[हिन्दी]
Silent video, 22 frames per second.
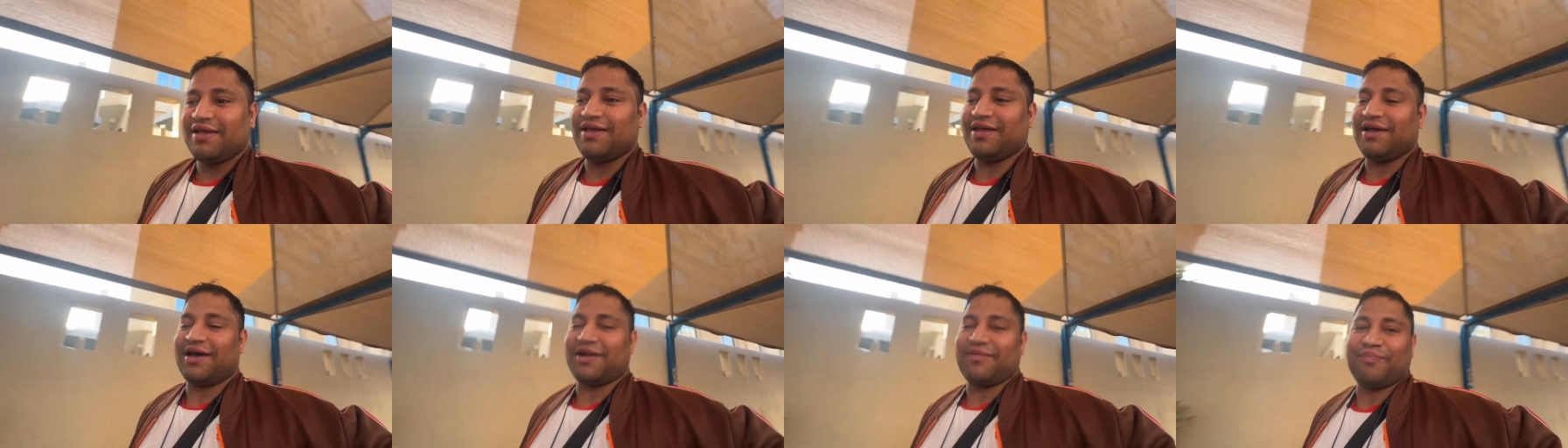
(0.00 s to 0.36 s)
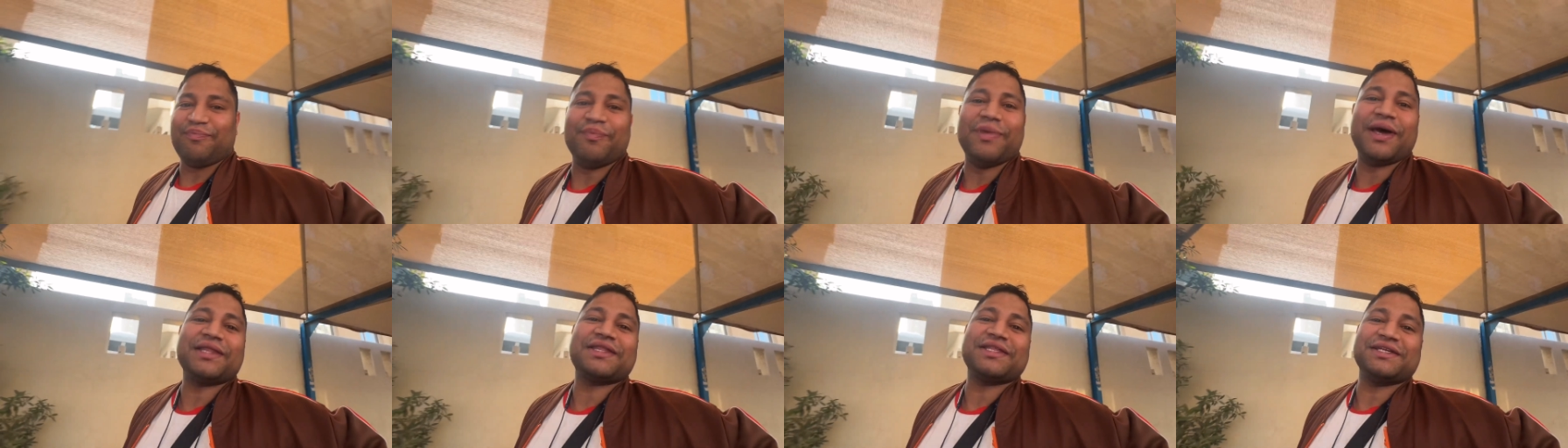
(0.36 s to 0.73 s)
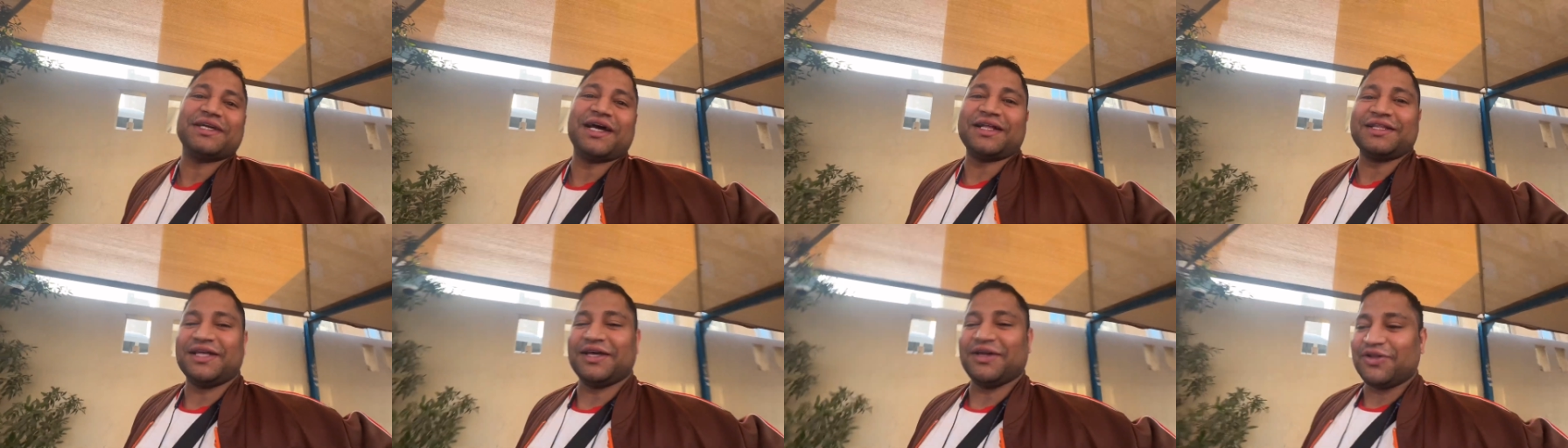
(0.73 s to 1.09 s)
यार मैसेज
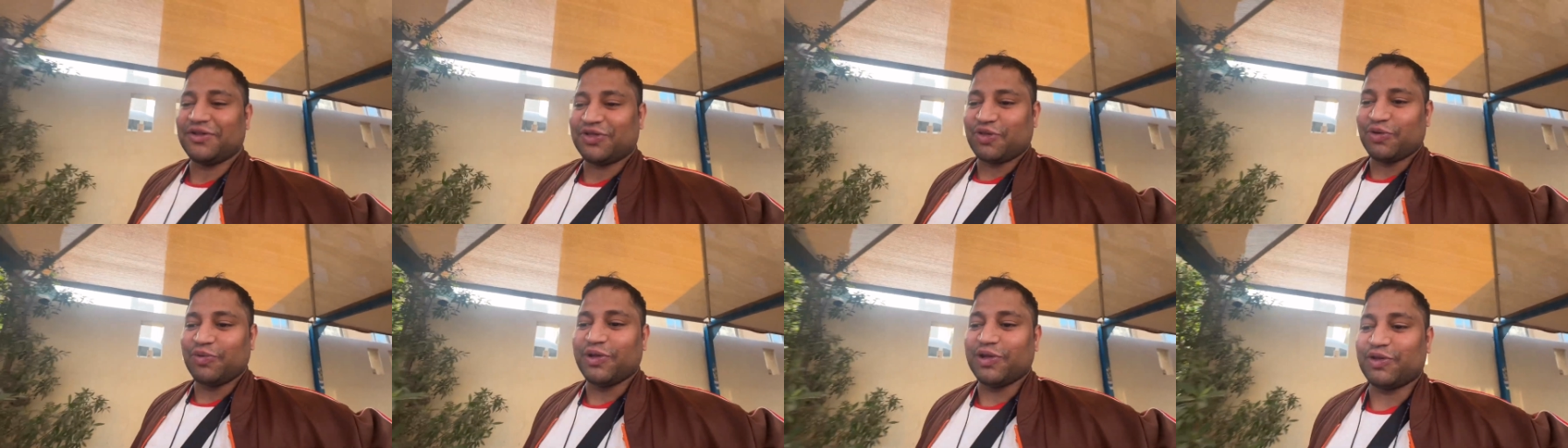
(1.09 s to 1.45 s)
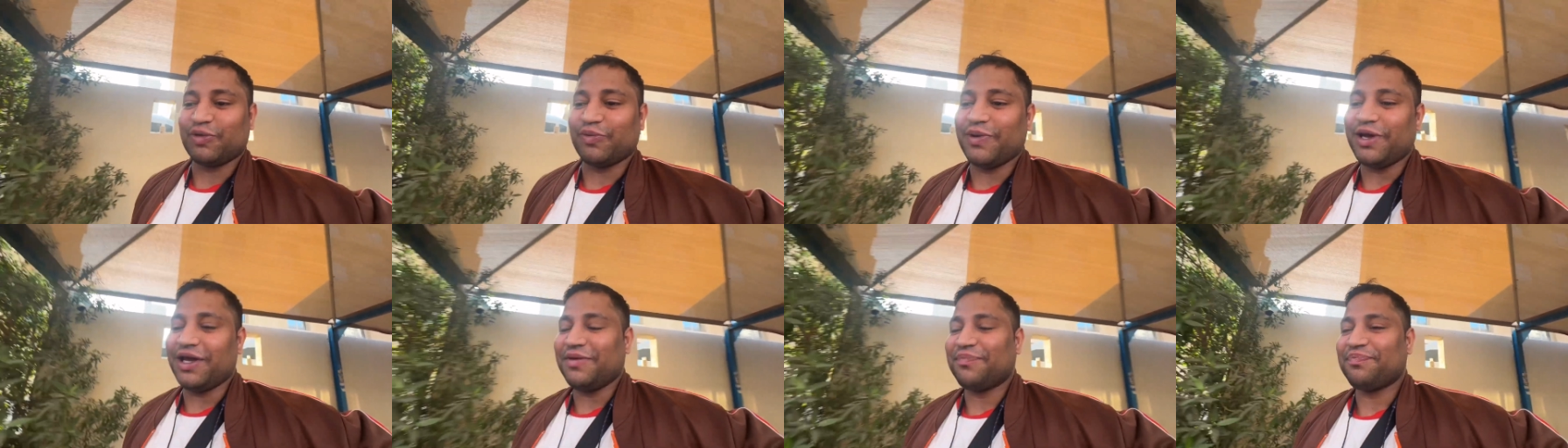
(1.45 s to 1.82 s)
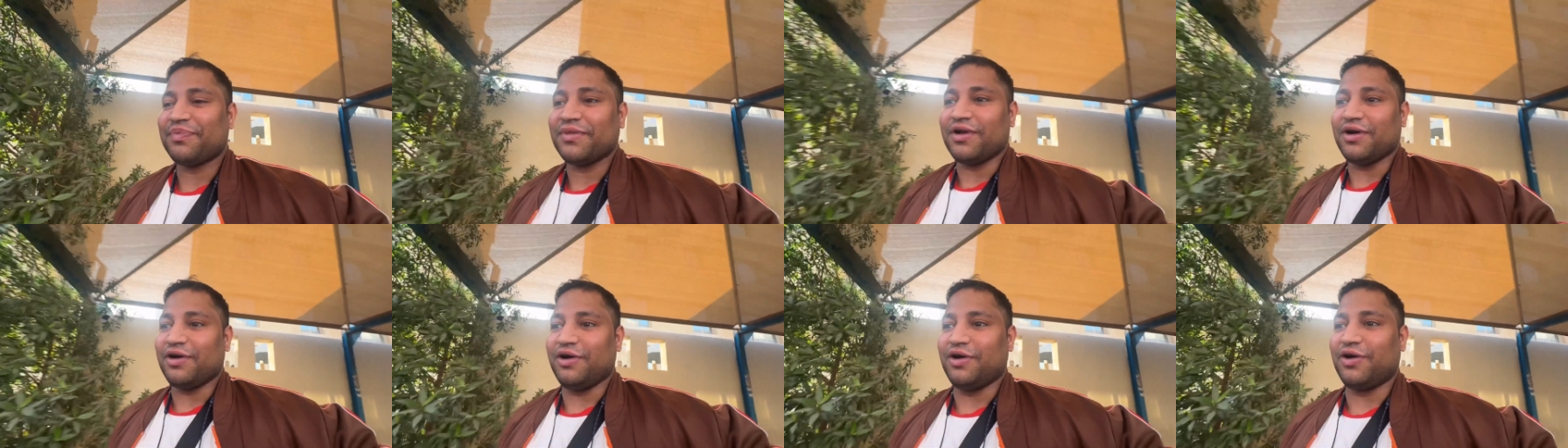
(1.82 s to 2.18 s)
आता है सुबह
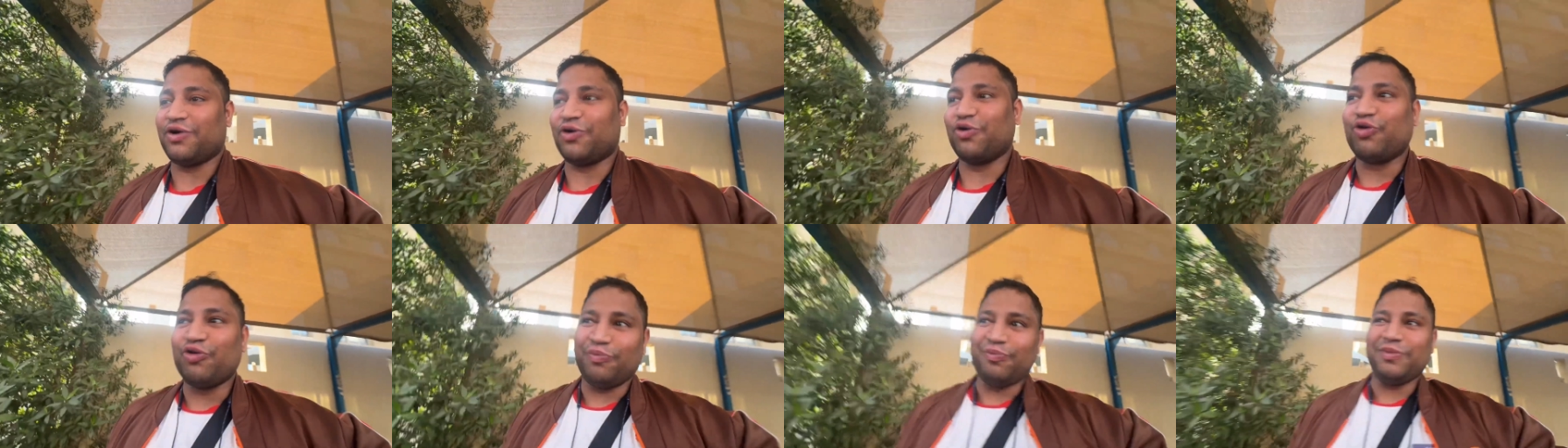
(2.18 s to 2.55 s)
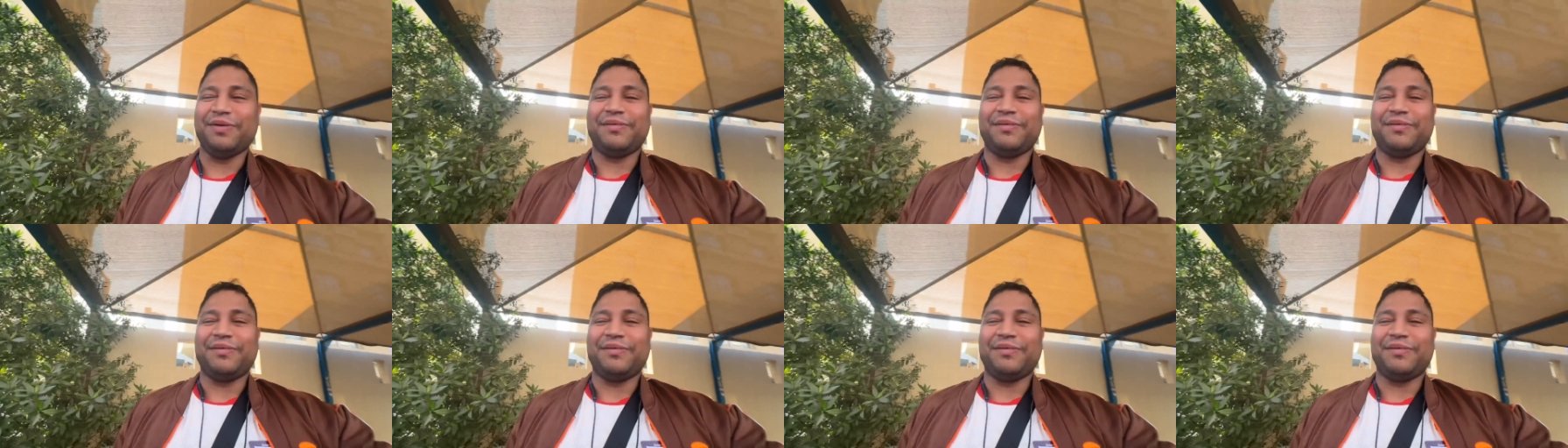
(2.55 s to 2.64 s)
सुबह और ग्रुप